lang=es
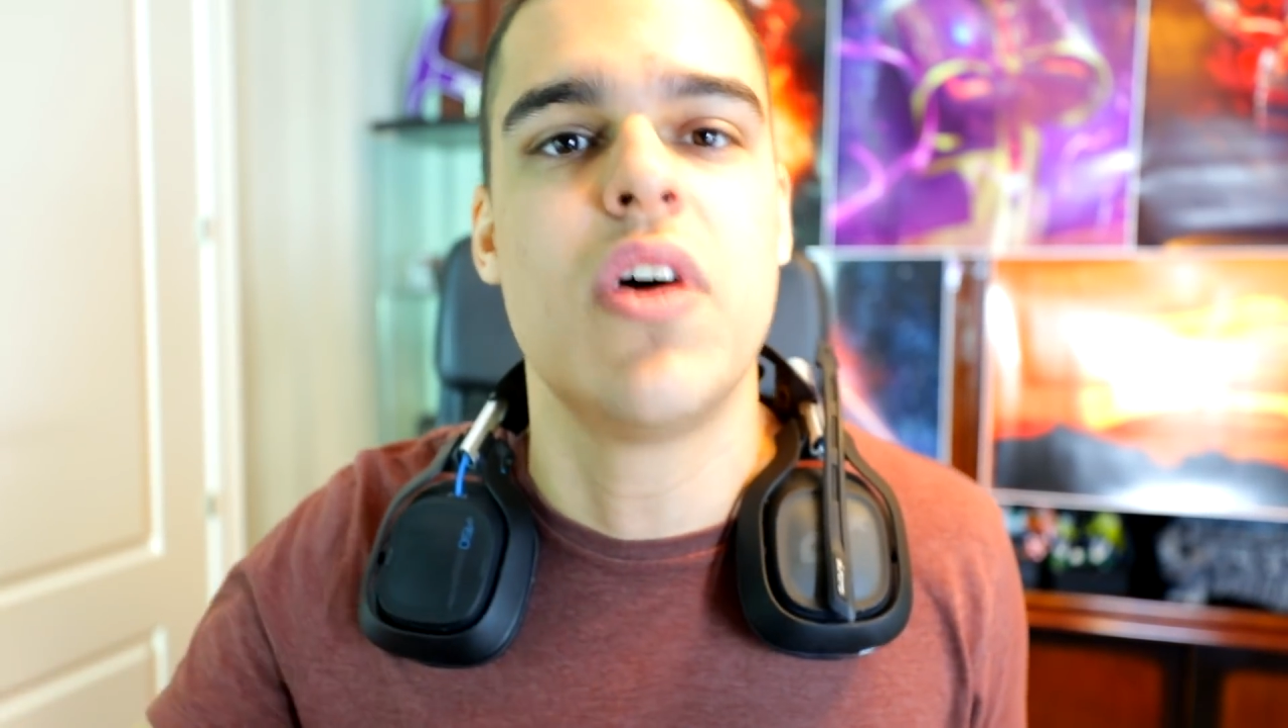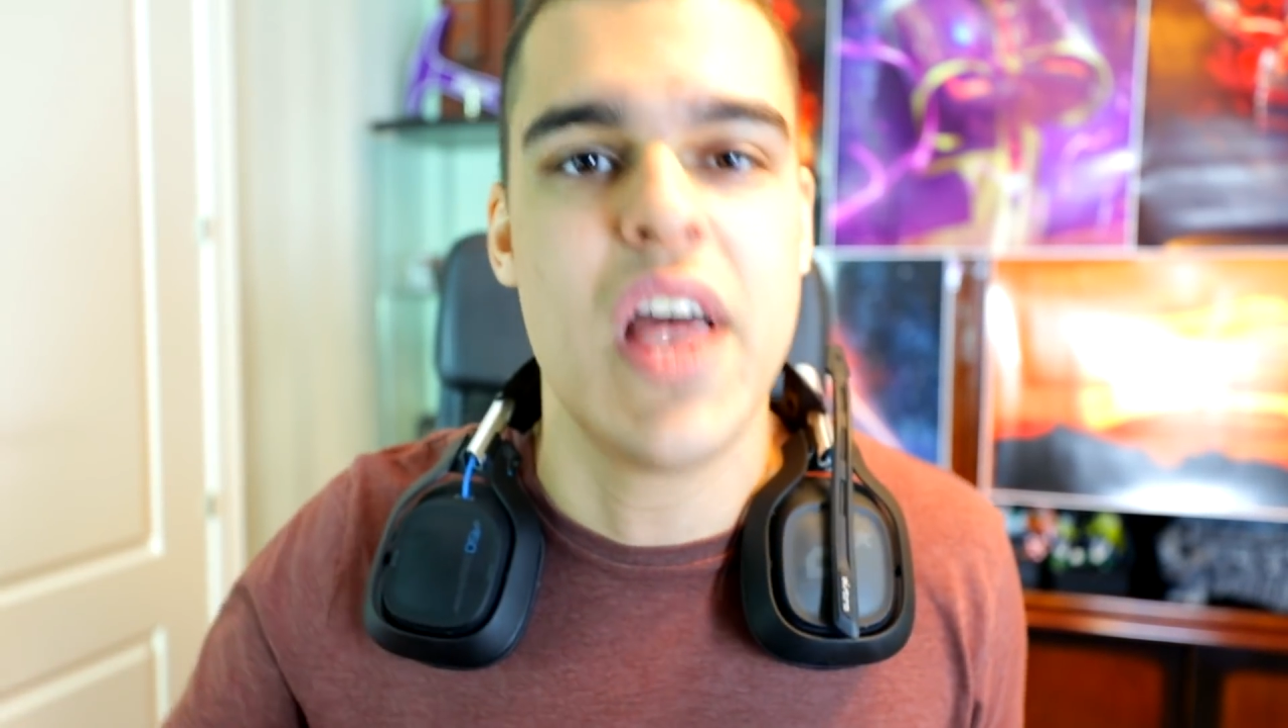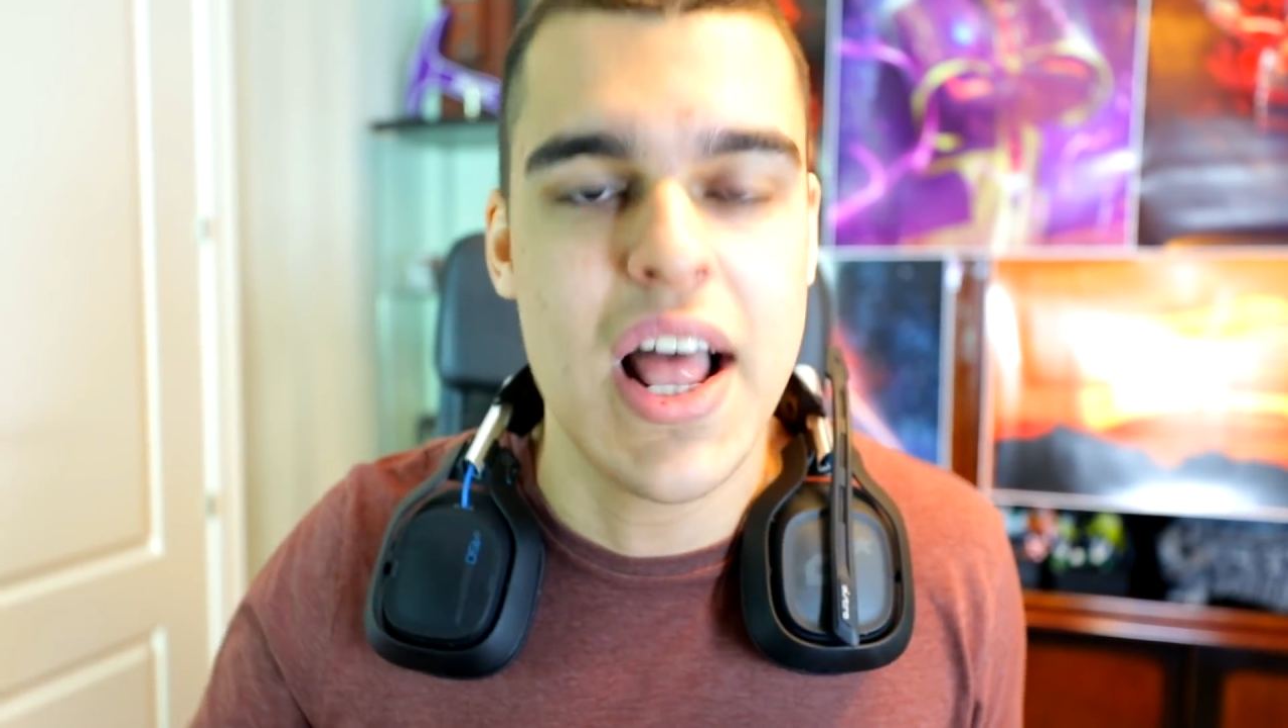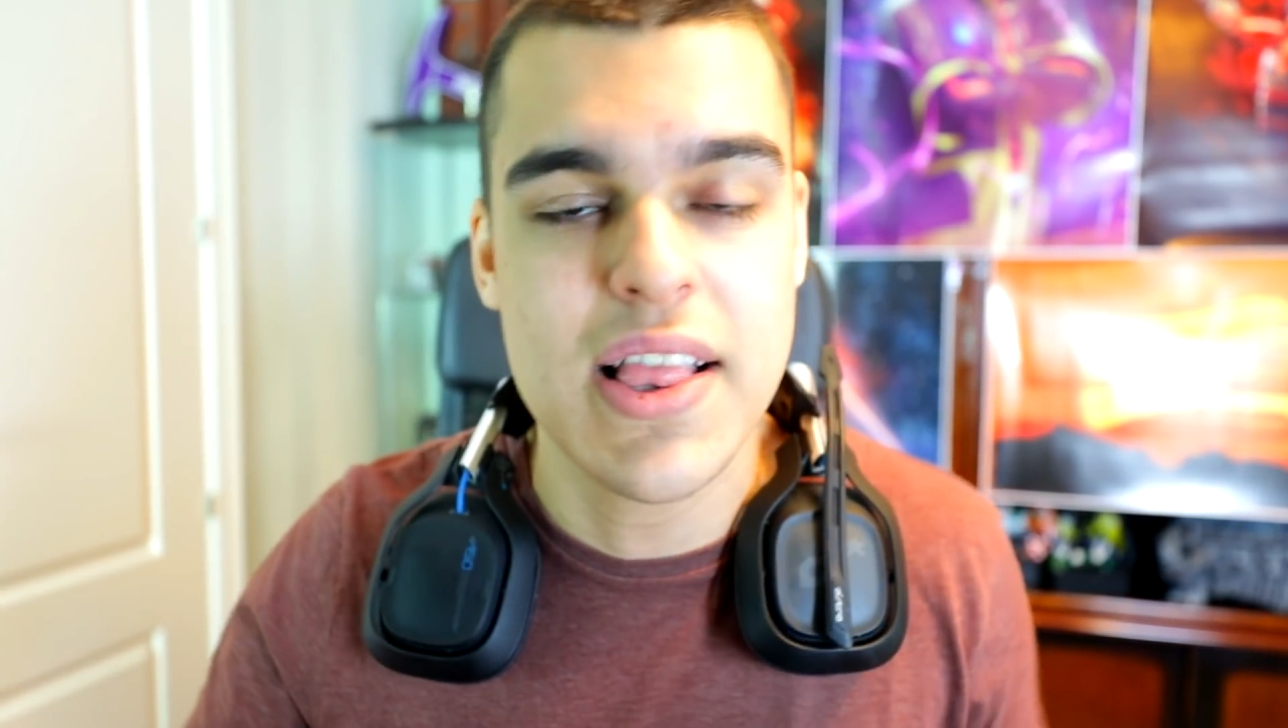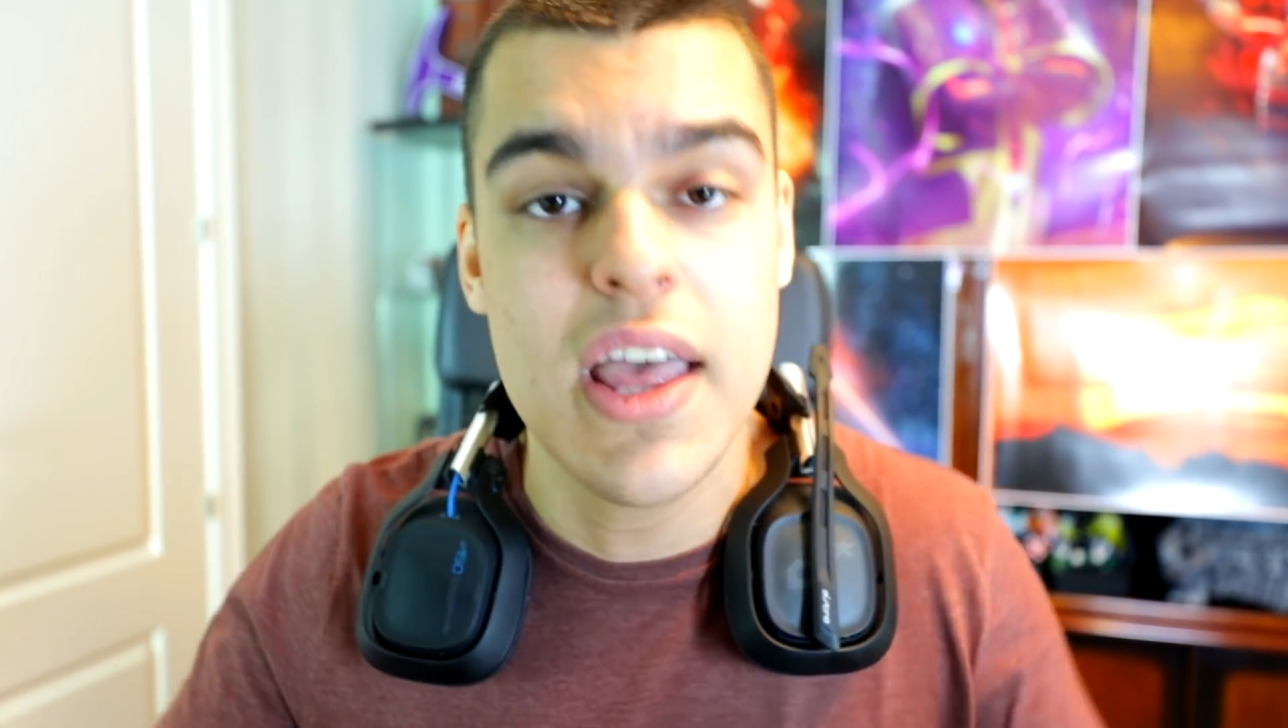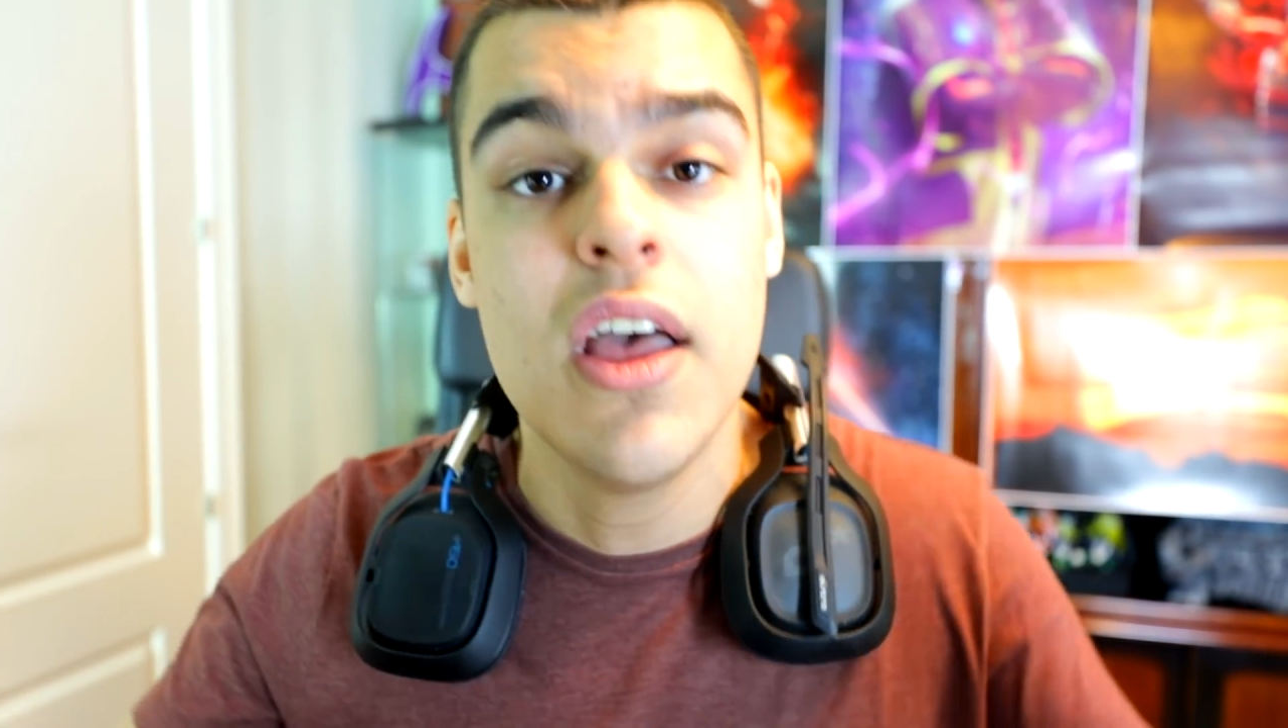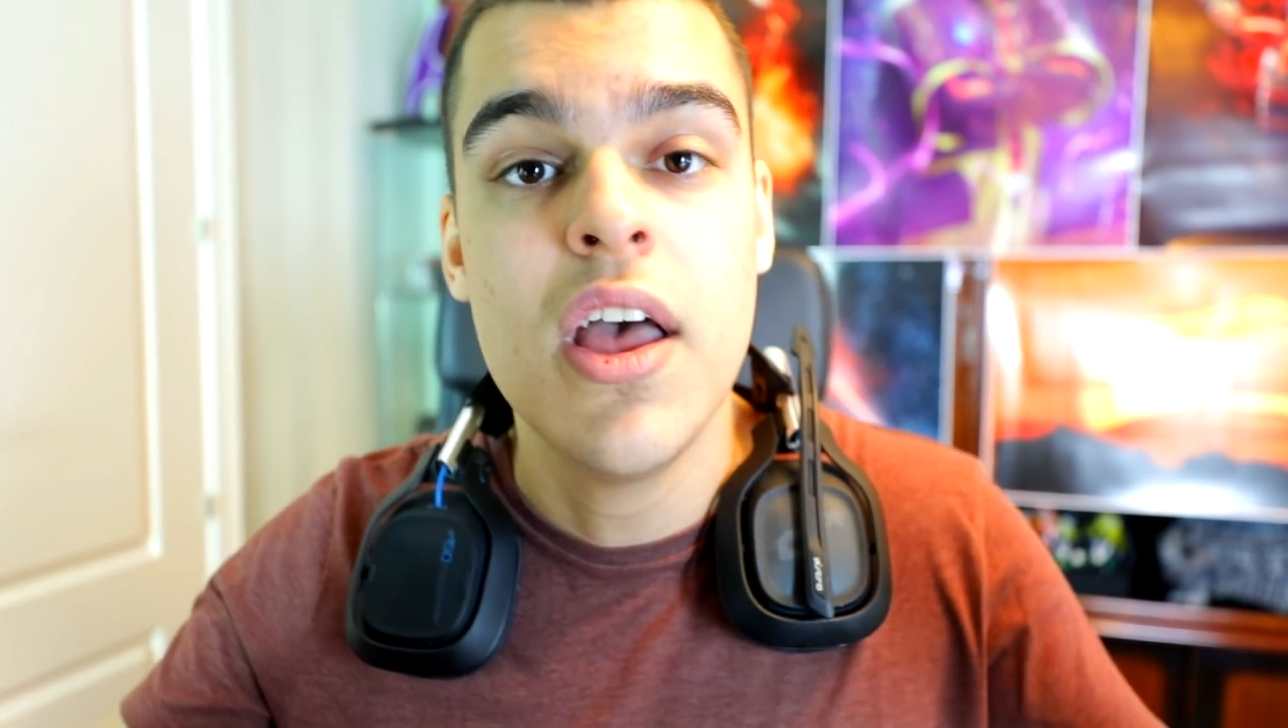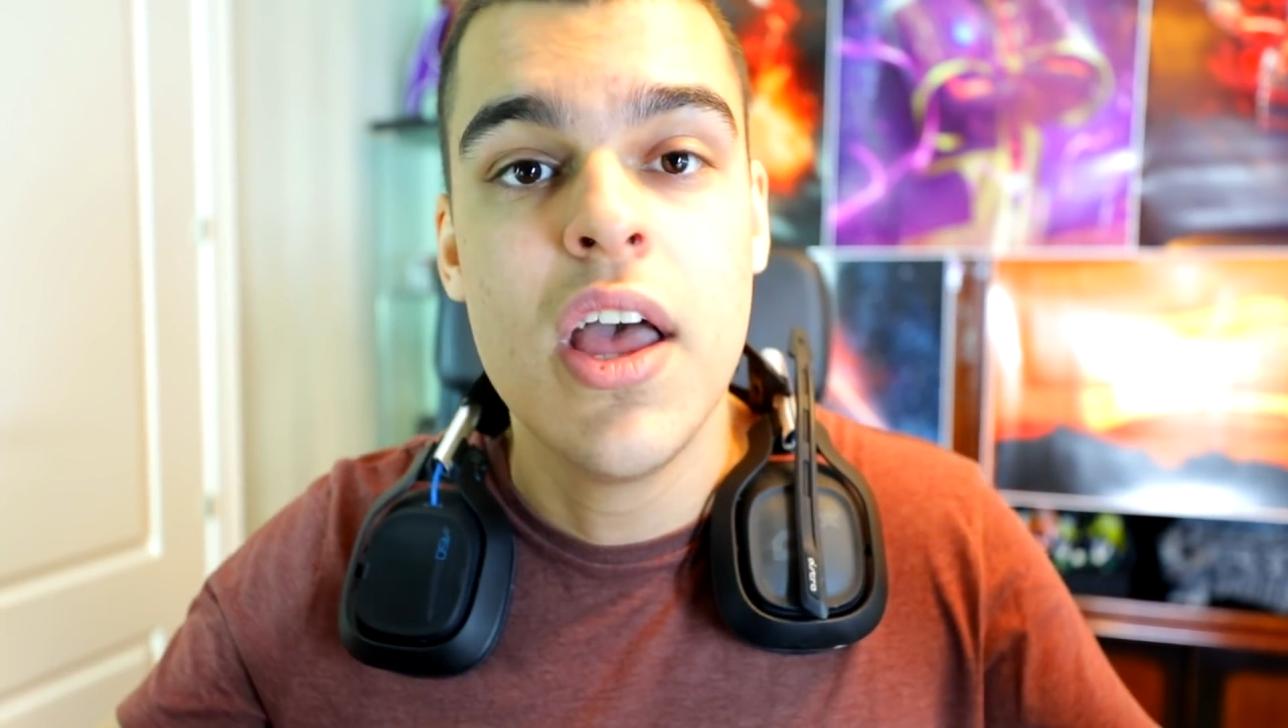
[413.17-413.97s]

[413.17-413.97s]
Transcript: adelante